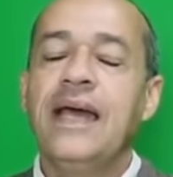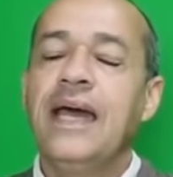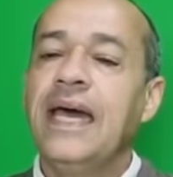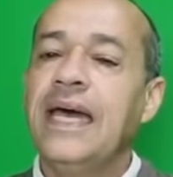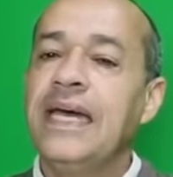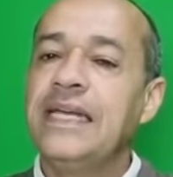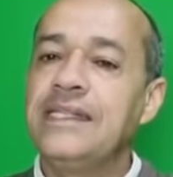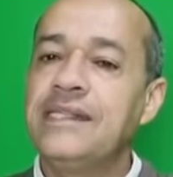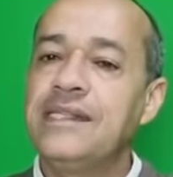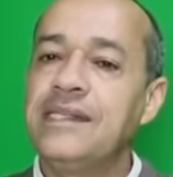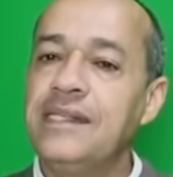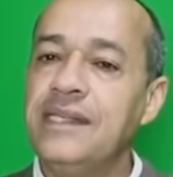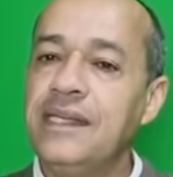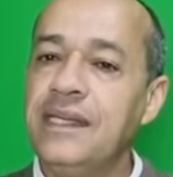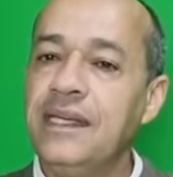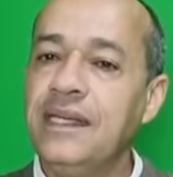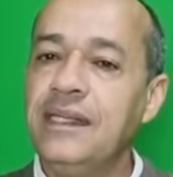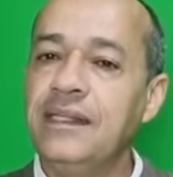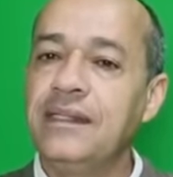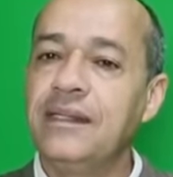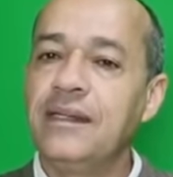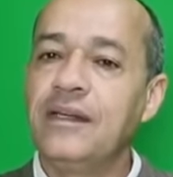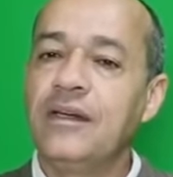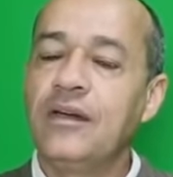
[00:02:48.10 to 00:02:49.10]
هاد
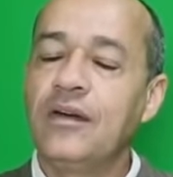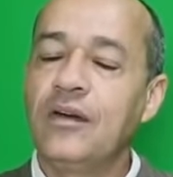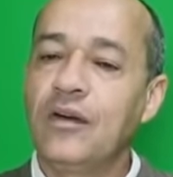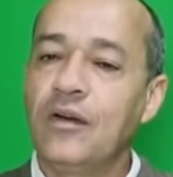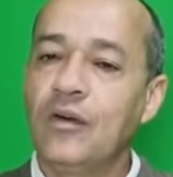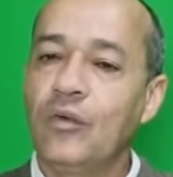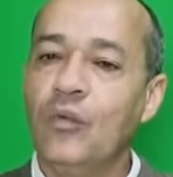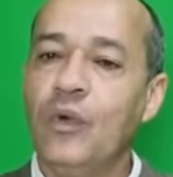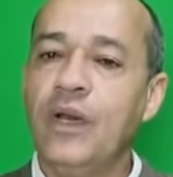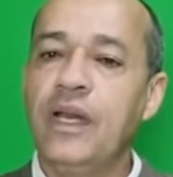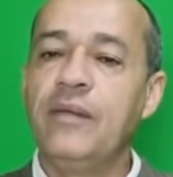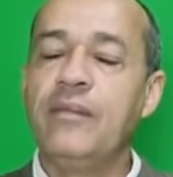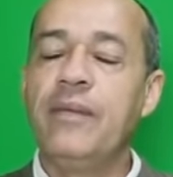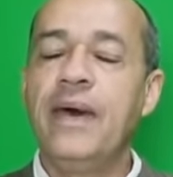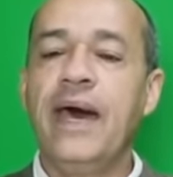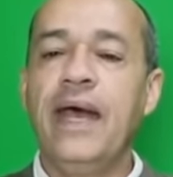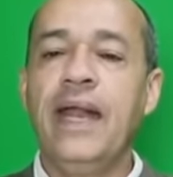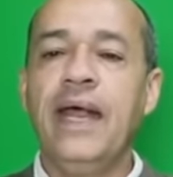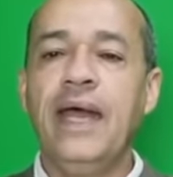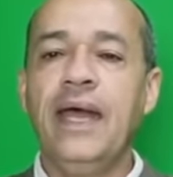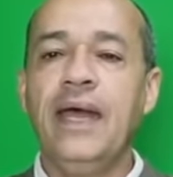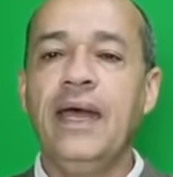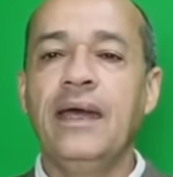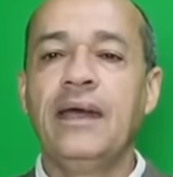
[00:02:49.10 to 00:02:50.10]
السيد
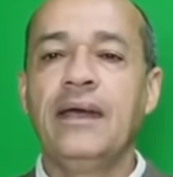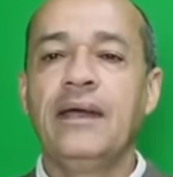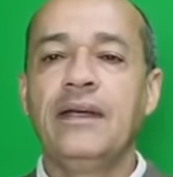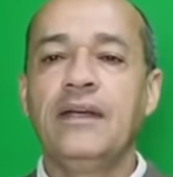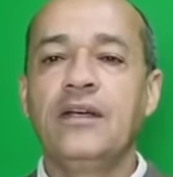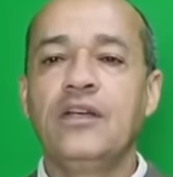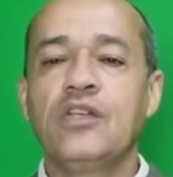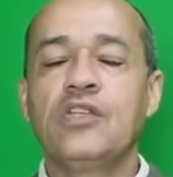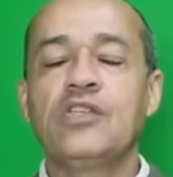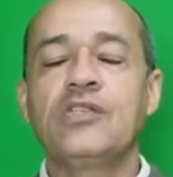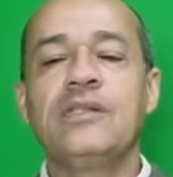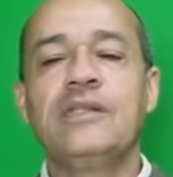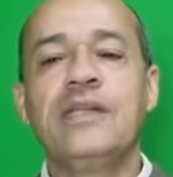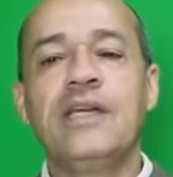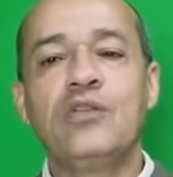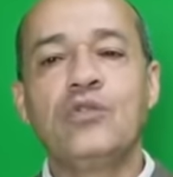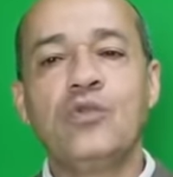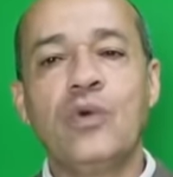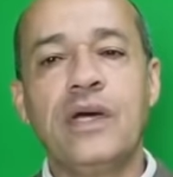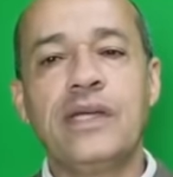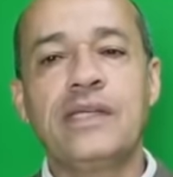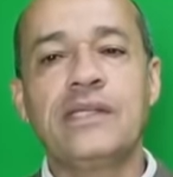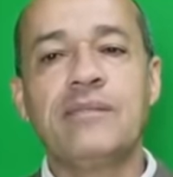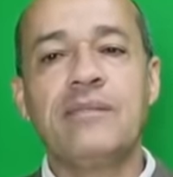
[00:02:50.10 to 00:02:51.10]
والبارح
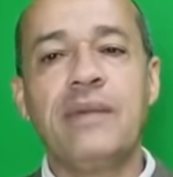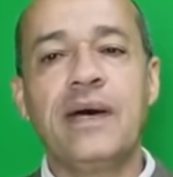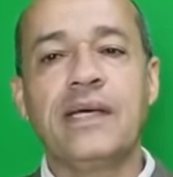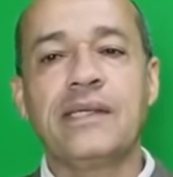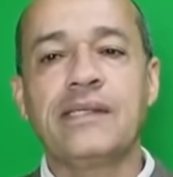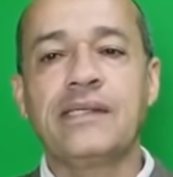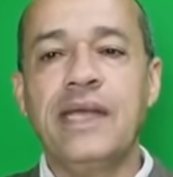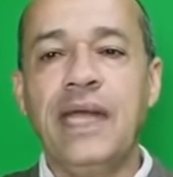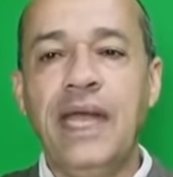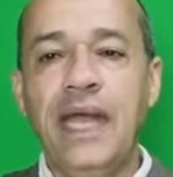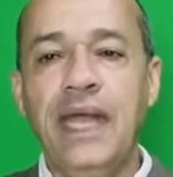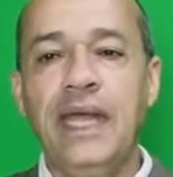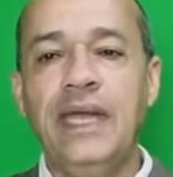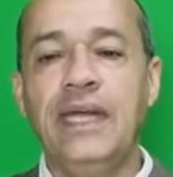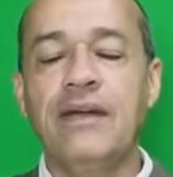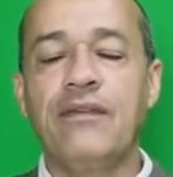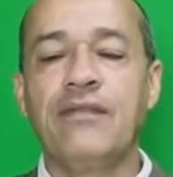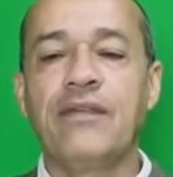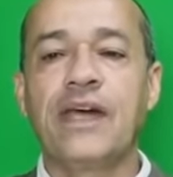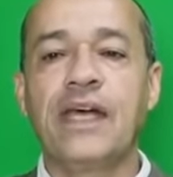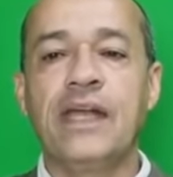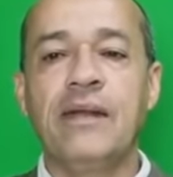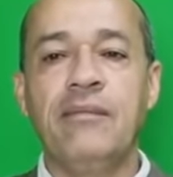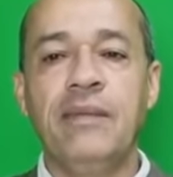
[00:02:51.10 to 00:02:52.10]
شداتو ازمه صحيه
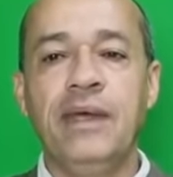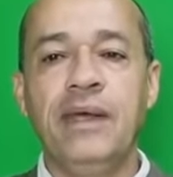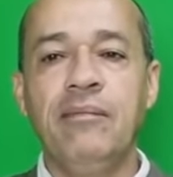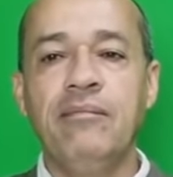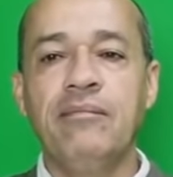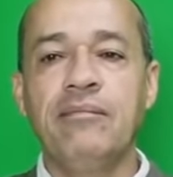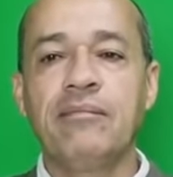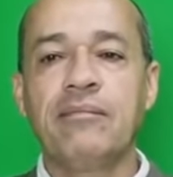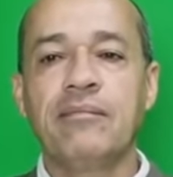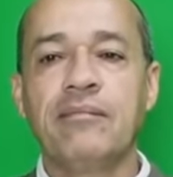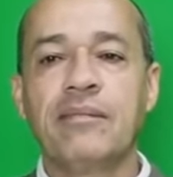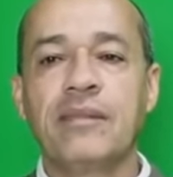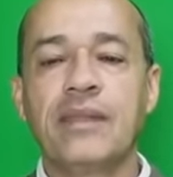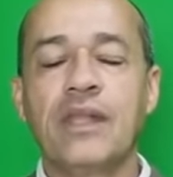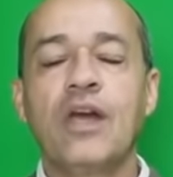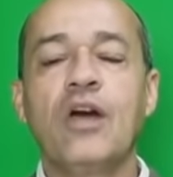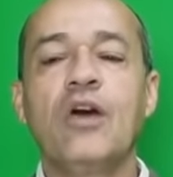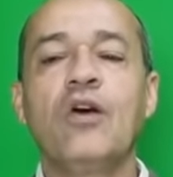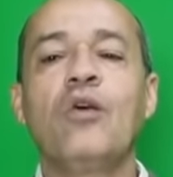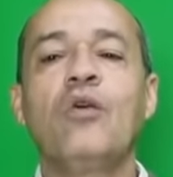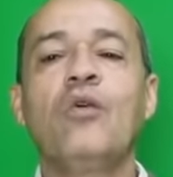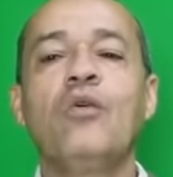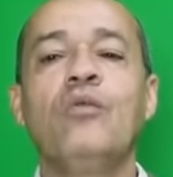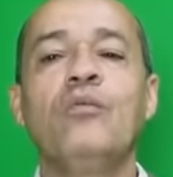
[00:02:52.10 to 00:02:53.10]
في قلميم
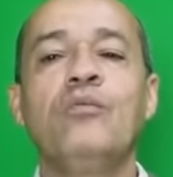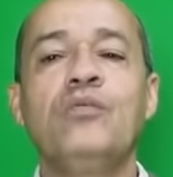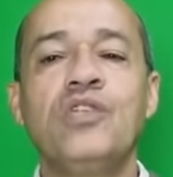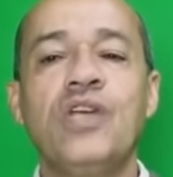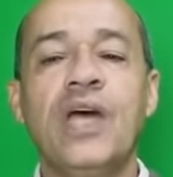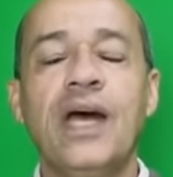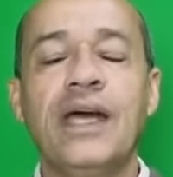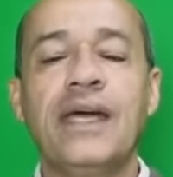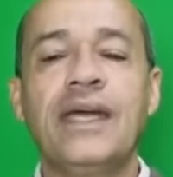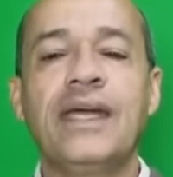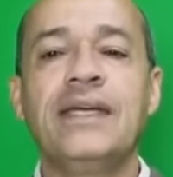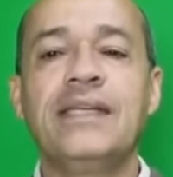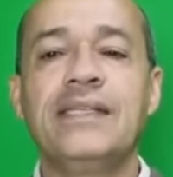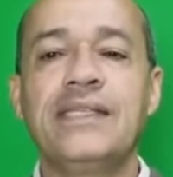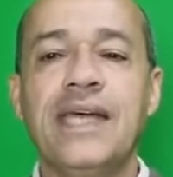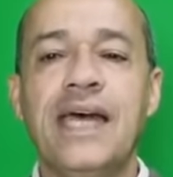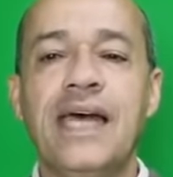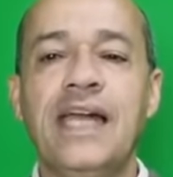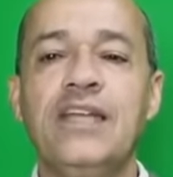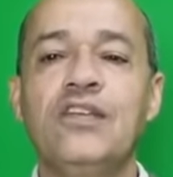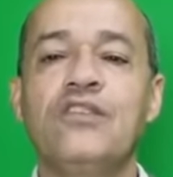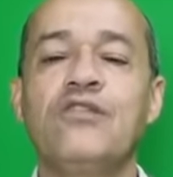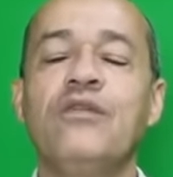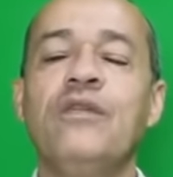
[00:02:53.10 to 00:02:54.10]
ومشى
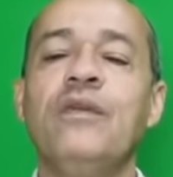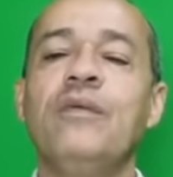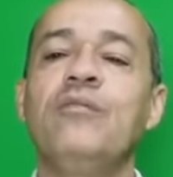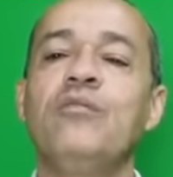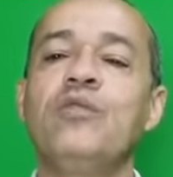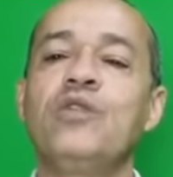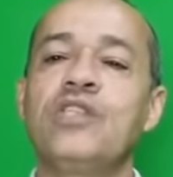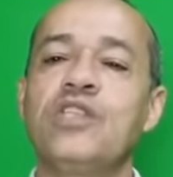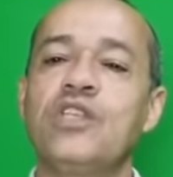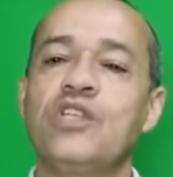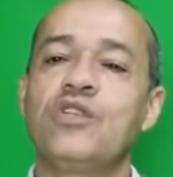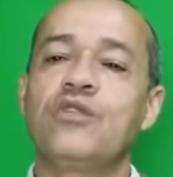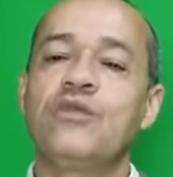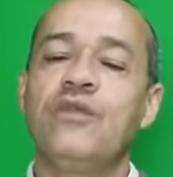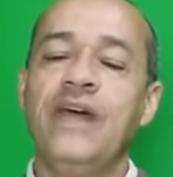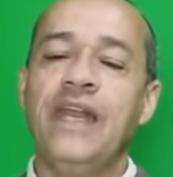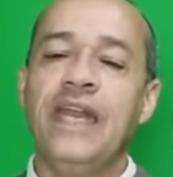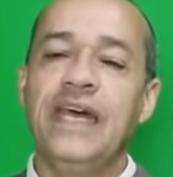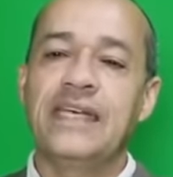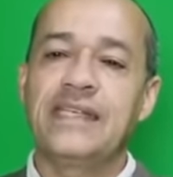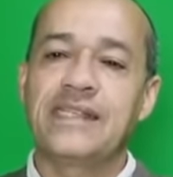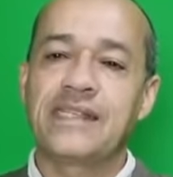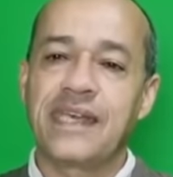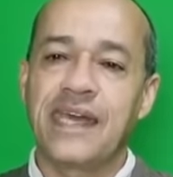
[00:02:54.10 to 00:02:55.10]
كيتعالج في المستشفى
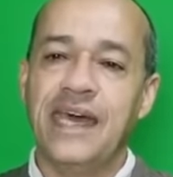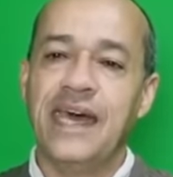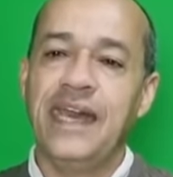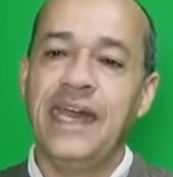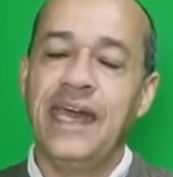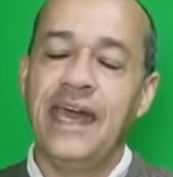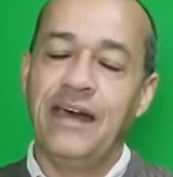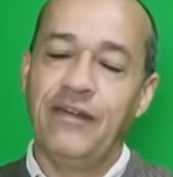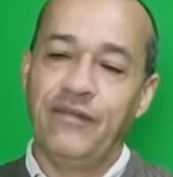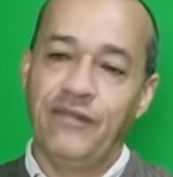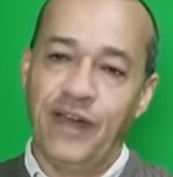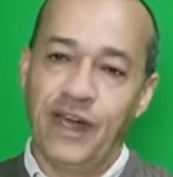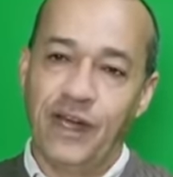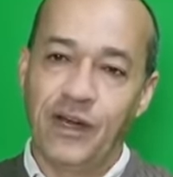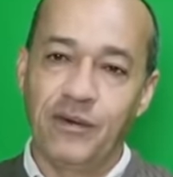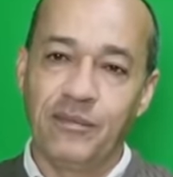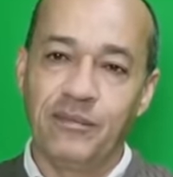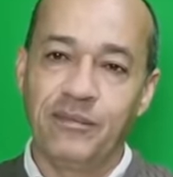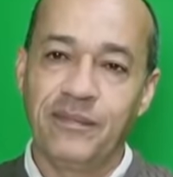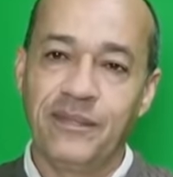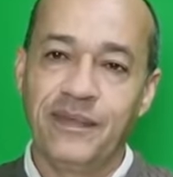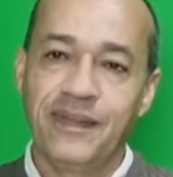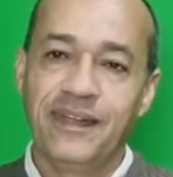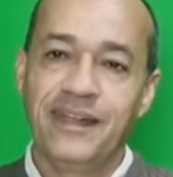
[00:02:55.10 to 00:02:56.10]
العسكري
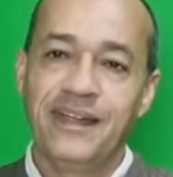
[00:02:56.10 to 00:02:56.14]
عفاكم